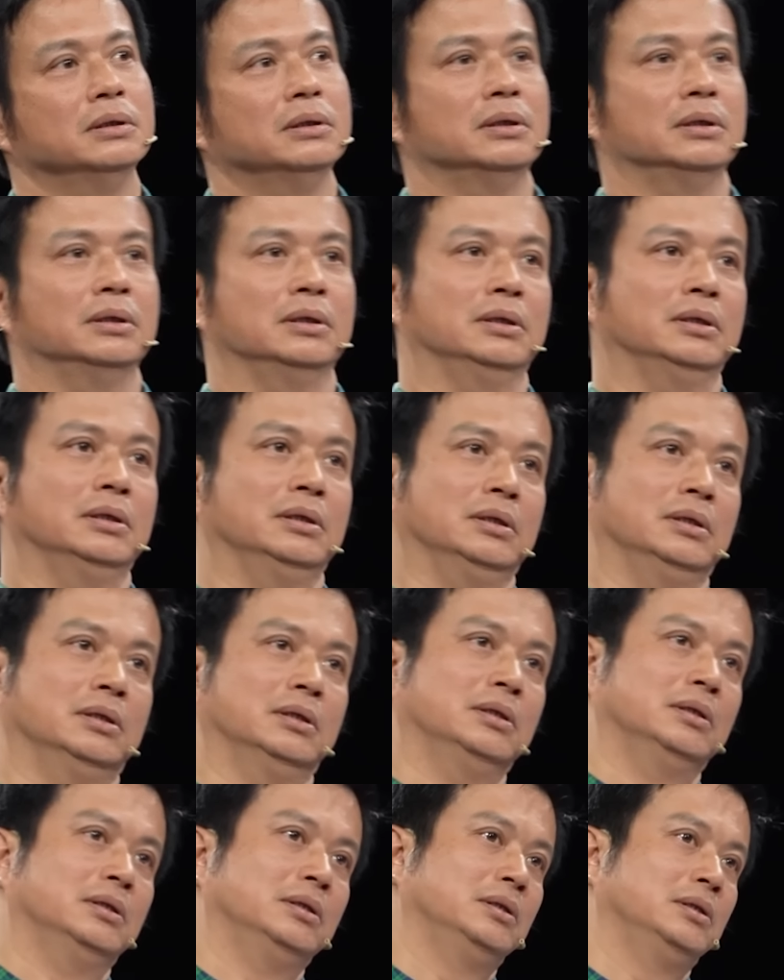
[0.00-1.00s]
Trống đồng
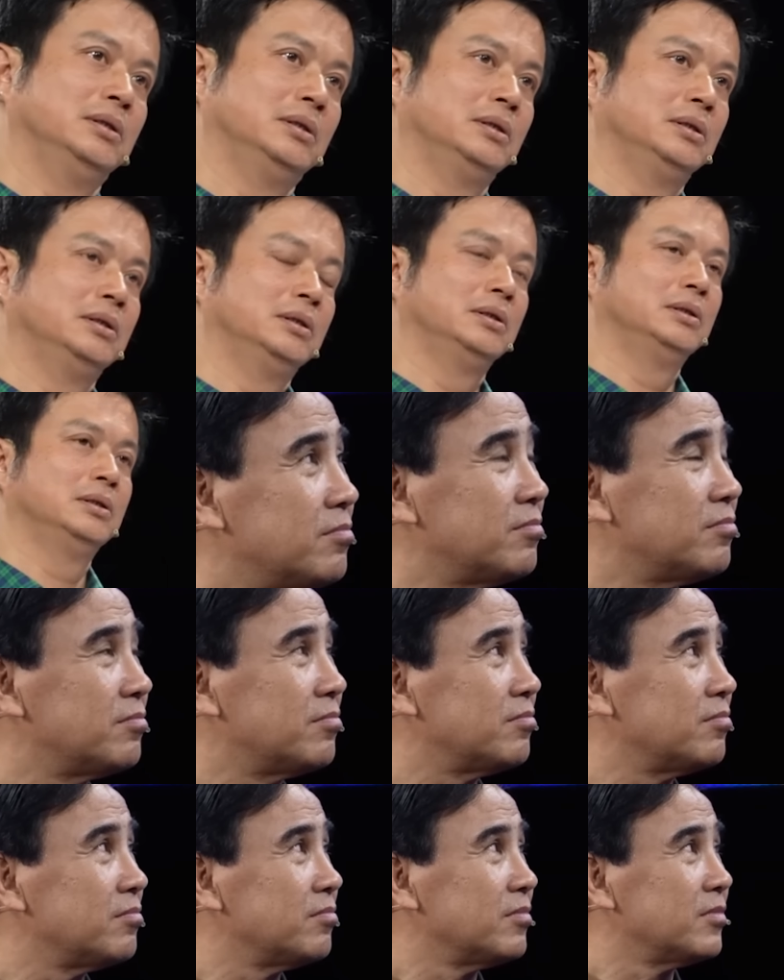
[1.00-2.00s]
Đông Sơn lớn nhất
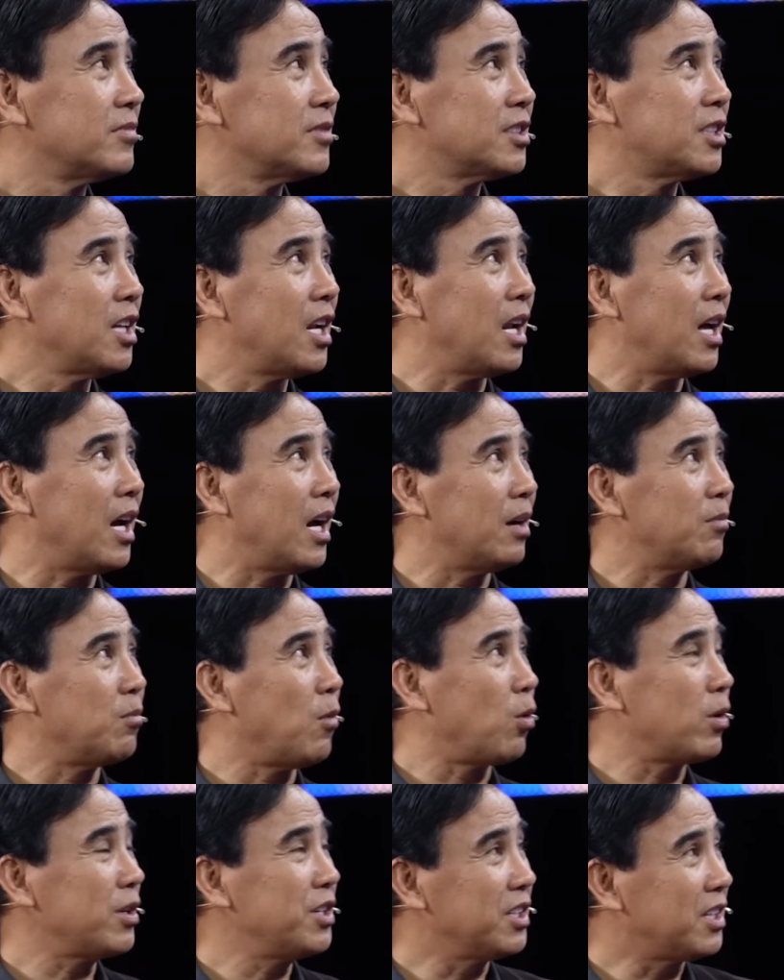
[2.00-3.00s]
Tức
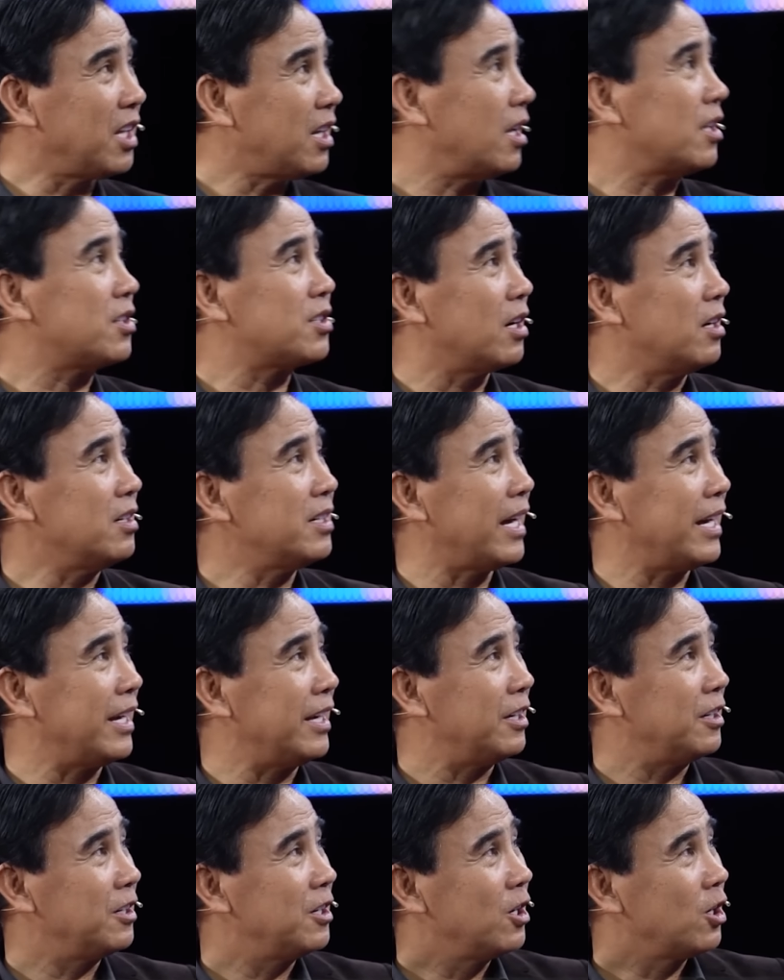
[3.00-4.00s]
là một cái di tích lịch
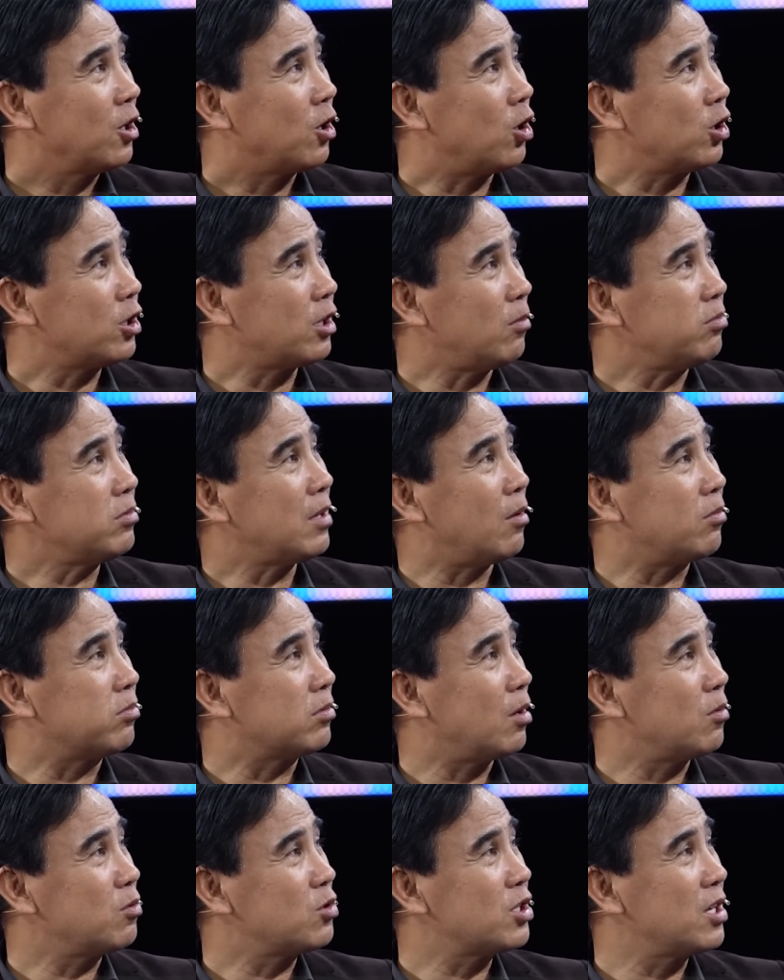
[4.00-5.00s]
sử này Có
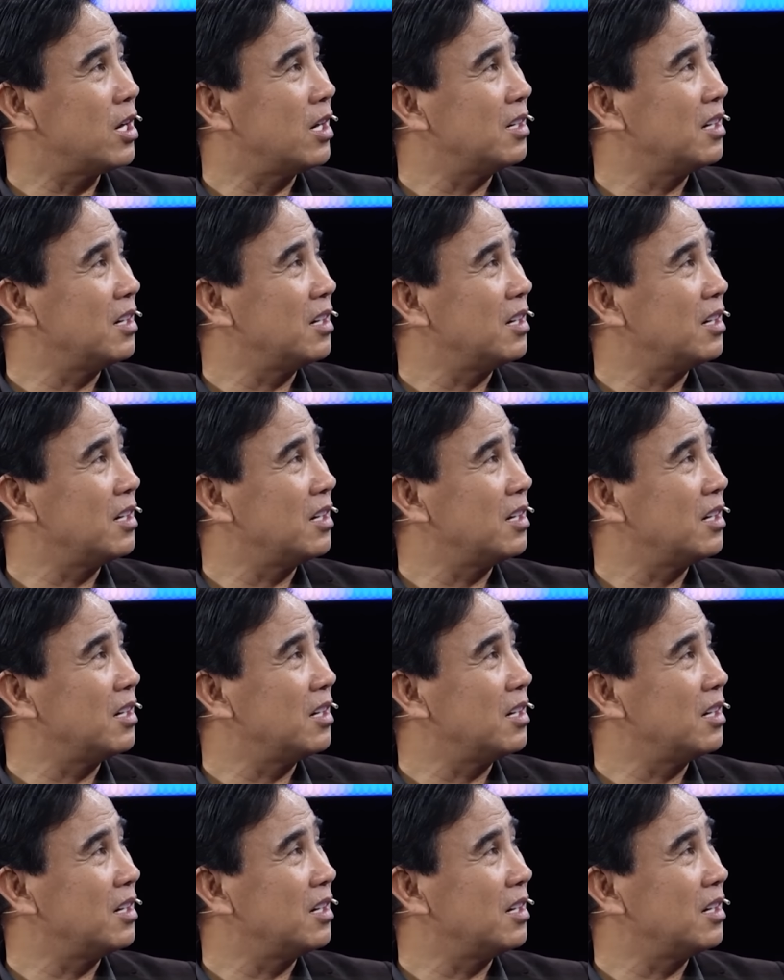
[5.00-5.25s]
trống đồng